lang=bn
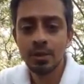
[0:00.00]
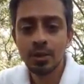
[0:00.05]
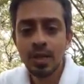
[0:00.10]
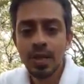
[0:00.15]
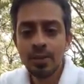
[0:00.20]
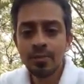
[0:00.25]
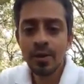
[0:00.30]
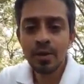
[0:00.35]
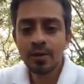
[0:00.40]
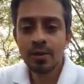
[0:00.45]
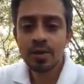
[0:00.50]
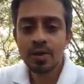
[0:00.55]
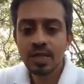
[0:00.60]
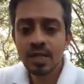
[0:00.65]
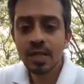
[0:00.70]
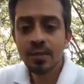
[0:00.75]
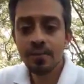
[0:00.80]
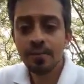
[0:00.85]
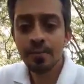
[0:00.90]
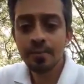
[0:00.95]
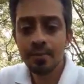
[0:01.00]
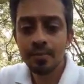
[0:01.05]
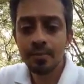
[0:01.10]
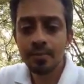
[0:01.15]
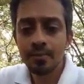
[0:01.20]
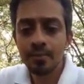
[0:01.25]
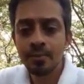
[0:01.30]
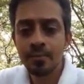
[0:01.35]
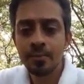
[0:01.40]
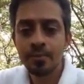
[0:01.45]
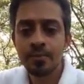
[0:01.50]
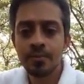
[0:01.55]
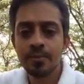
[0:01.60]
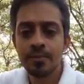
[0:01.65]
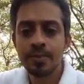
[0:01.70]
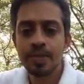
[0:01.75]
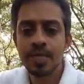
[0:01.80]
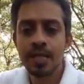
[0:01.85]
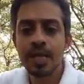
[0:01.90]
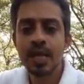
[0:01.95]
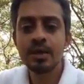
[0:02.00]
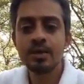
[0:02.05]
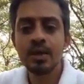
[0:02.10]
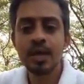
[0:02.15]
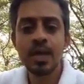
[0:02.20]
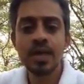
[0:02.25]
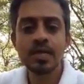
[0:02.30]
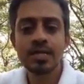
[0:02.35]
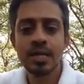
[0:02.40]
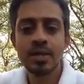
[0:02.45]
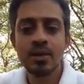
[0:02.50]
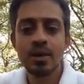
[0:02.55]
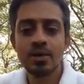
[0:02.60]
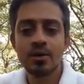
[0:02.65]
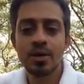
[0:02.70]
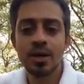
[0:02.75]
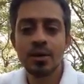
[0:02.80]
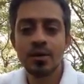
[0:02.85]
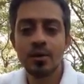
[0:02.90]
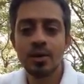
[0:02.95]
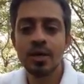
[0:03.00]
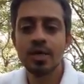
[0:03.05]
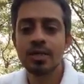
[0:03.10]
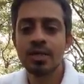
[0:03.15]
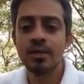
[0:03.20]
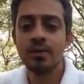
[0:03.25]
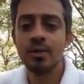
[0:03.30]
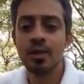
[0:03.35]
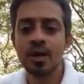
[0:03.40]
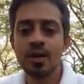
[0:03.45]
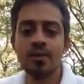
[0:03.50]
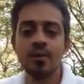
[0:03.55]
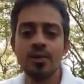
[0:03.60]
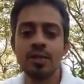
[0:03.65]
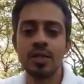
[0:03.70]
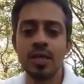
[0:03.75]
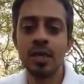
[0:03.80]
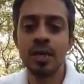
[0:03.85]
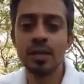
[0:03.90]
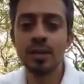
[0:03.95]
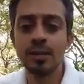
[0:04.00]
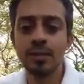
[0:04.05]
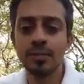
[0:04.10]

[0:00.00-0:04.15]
দুই নাম্বার হচ্ছে জিগাতলায় যে ঘটনা ঘটেছে বলা হচ্ছে